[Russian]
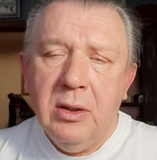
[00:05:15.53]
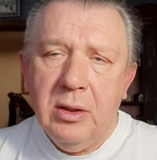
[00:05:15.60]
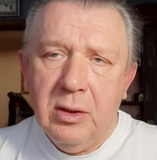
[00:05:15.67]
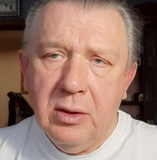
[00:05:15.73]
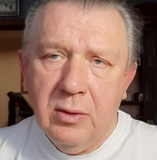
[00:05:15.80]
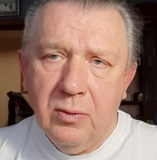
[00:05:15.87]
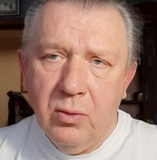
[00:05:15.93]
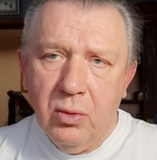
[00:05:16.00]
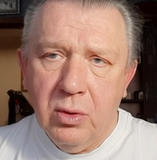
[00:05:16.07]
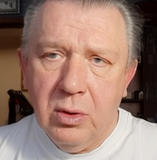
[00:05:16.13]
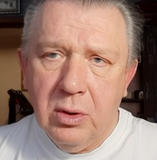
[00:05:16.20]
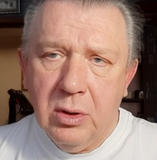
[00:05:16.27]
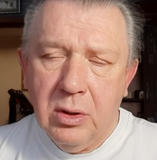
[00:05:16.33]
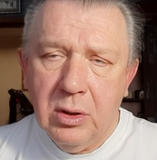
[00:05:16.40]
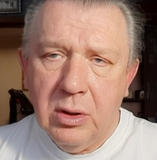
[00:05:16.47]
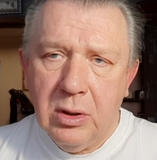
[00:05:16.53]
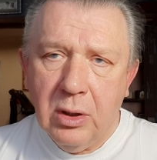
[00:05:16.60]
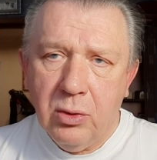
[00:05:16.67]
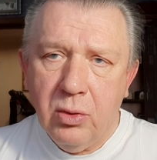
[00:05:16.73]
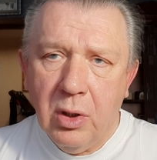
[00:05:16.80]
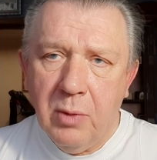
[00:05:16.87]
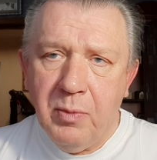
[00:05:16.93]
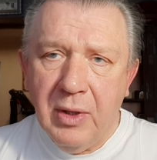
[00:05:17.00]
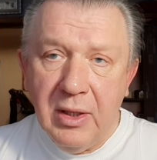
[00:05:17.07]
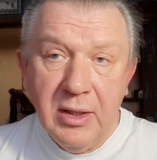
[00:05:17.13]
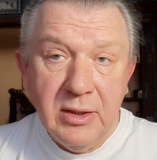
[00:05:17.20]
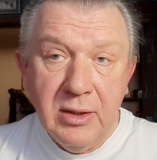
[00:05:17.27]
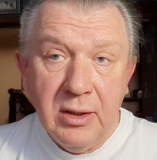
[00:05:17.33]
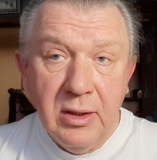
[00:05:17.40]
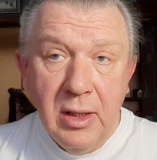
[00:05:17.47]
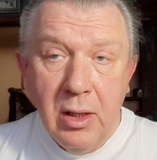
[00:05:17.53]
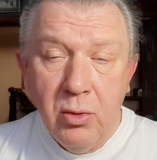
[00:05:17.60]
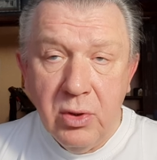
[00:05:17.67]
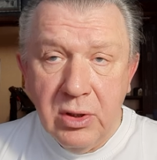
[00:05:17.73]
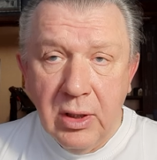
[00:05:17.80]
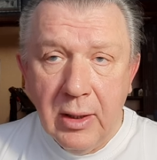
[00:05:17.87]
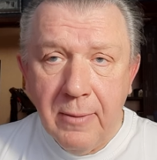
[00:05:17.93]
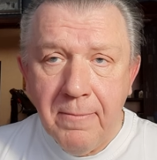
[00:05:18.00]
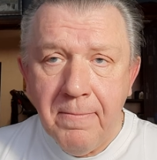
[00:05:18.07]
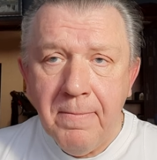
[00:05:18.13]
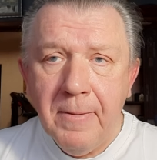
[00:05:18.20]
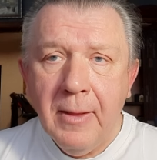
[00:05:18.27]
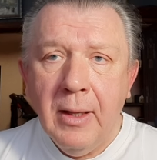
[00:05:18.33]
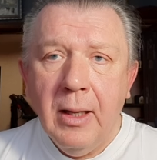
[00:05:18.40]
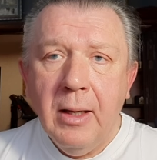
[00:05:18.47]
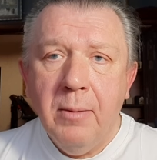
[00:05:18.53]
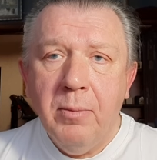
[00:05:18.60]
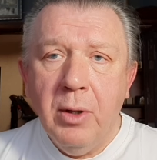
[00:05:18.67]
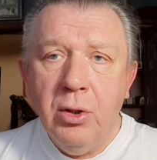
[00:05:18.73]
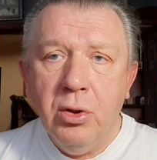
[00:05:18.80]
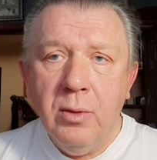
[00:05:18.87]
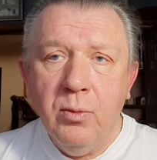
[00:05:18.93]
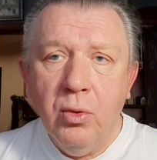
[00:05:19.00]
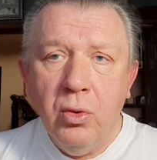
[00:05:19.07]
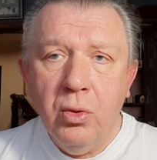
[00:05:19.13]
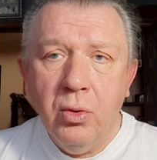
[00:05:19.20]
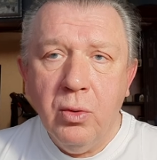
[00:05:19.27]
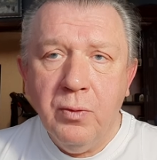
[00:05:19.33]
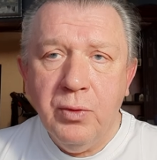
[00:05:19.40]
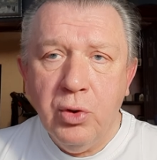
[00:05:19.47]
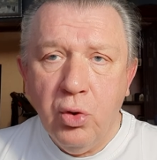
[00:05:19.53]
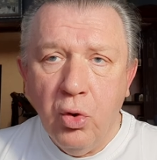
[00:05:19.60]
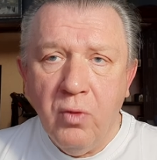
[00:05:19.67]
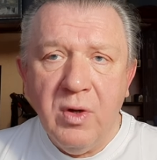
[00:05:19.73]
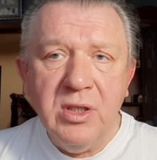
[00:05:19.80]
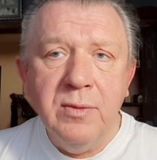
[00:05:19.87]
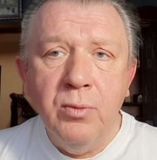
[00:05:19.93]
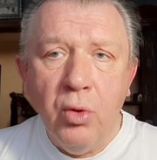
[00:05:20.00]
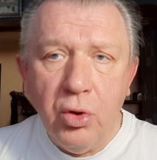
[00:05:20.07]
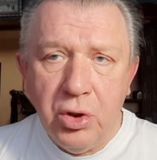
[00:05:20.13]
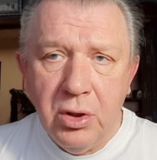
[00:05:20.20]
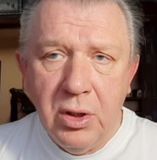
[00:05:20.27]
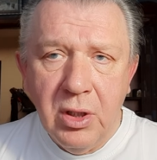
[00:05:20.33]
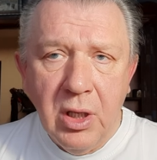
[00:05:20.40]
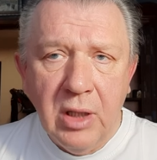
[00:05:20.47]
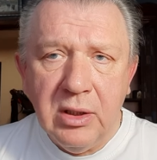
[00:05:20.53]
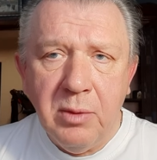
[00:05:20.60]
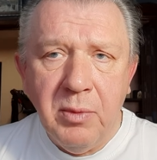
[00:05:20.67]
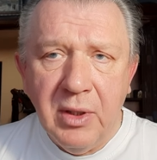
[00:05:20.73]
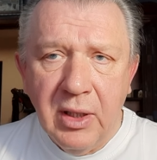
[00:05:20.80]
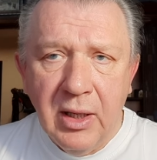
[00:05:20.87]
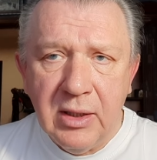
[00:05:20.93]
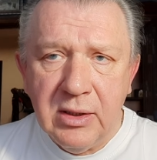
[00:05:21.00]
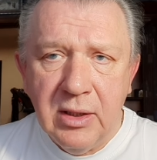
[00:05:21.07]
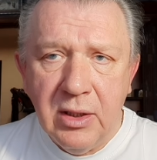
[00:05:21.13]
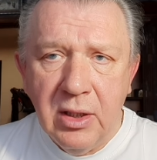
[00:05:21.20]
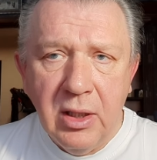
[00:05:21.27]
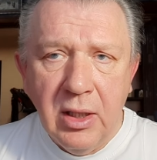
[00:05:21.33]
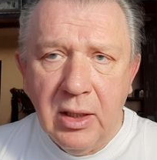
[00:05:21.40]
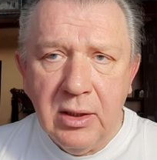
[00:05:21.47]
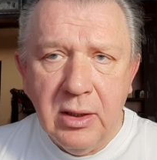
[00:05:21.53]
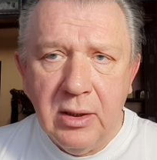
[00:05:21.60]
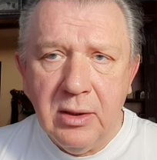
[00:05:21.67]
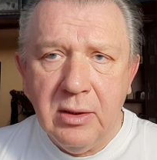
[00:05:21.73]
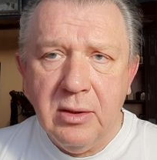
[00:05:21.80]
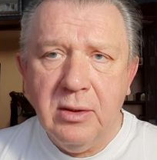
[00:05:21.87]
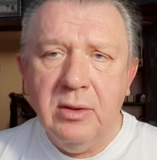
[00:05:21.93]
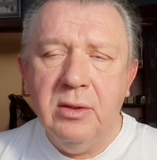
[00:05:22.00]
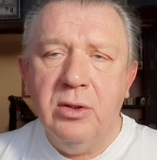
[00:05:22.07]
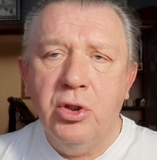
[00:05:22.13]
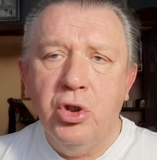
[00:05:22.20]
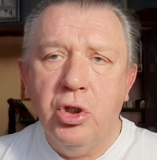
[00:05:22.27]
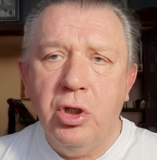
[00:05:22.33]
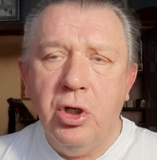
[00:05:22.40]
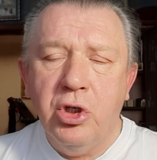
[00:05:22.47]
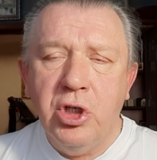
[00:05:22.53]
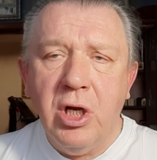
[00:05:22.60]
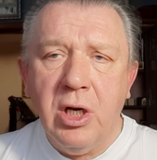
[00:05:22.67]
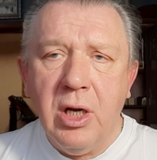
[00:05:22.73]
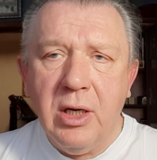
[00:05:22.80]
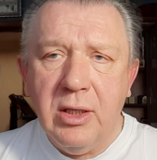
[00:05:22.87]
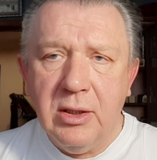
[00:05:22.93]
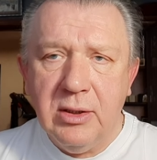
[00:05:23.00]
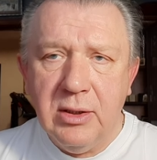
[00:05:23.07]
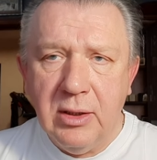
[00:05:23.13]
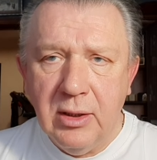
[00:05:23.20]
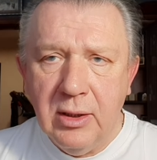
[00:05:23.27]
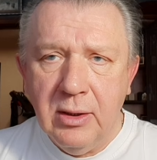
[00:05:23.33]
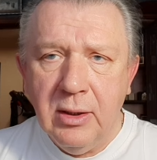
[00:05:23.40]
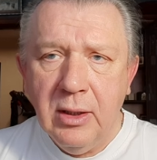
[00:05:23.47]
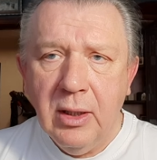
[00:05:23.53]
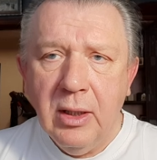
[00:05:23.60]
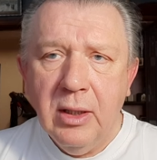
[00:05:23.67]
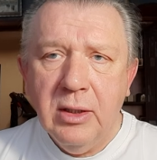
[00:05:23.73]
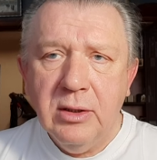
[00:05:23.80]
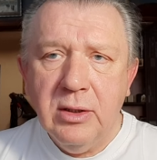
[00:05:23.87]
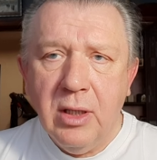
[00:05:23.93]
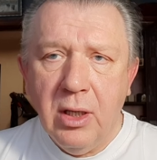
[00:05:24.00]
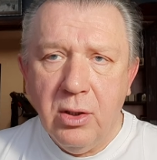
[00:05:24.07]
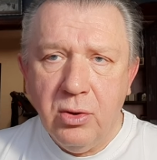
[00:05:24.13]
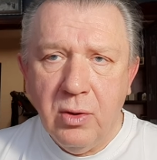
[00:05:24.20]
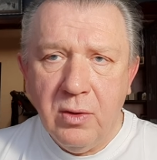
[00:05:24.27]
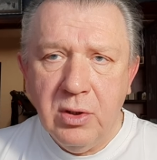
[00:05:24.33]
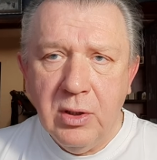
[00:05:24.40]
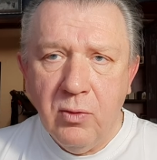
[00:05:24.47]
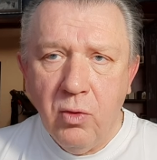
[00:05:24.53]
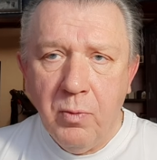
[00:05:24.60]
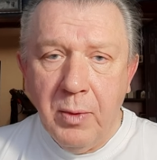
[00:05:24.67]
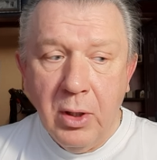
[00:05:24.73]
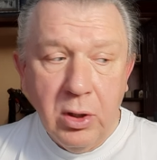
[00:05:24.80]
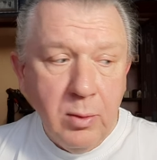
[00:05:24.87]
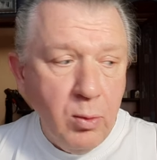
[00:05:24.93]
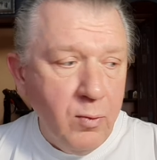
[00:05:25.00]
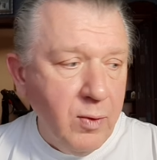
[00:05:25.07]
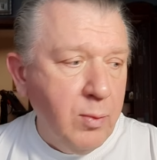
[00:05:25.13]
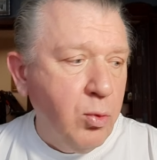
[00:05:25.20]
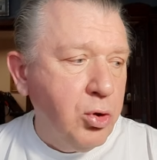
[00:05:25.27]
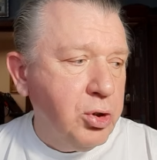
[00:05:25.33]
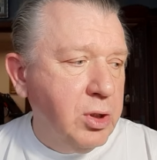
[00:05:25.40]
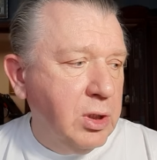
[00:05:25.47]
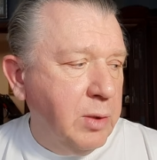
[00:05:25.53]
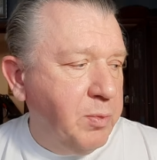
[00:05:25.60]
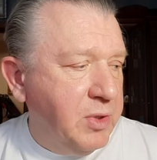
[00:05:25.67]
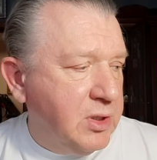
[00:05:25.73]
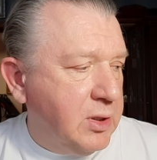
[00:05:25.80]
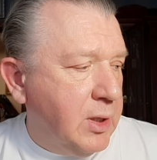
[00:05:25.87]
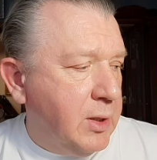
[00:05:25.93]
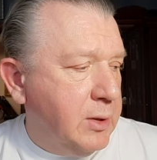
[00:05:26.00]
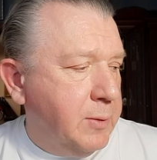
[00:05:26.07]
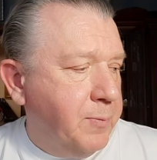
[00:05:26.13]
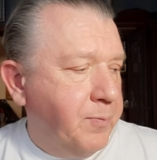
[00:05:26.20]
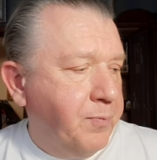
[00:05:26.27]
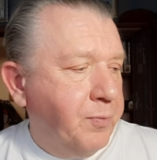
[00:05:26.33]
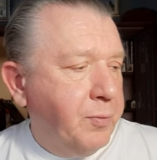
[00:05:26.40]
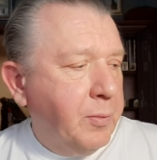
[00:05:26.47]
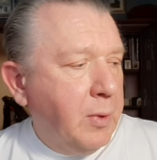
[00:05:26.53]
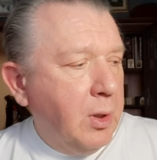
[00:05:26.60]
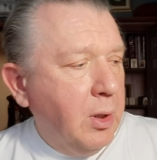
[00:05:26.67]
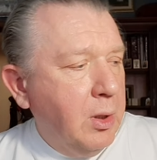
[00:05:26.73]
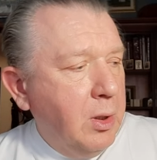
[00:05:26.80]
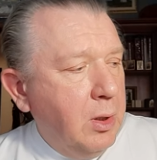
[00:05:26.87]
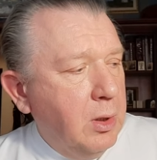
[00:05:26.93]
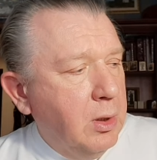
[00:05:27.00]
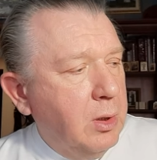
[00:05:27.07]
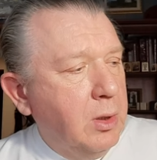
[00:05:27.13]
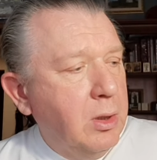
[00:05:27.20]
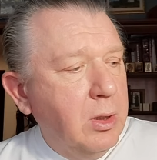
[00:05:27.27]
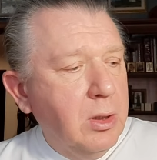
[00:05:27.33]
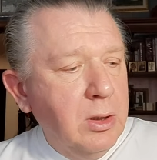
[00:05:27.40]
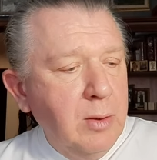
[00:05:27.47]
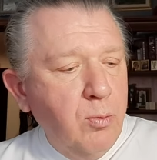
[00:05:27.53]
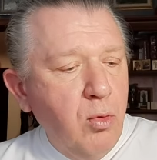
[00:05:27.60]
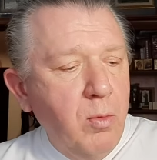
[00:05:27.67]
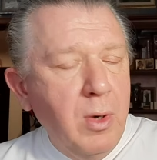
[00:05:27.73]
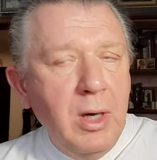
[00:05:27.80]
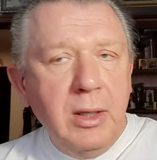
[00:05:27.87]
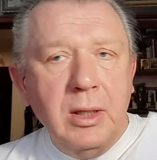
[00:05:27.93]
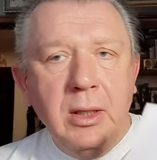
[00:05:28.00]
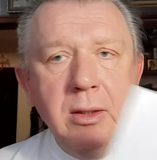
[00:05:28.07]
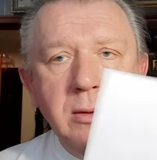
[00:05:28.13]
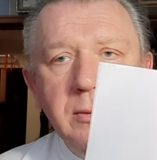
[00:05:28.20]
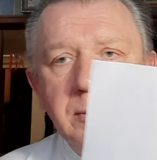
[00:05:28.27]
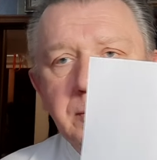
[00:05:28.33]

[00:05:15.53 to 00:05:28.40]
Э, вот которые полезны для людей. Поэтому все возможно, не надо бояться, не надо э, шарахаться да, сразу от всего. Поэтому вы можете написать э, на бумаге,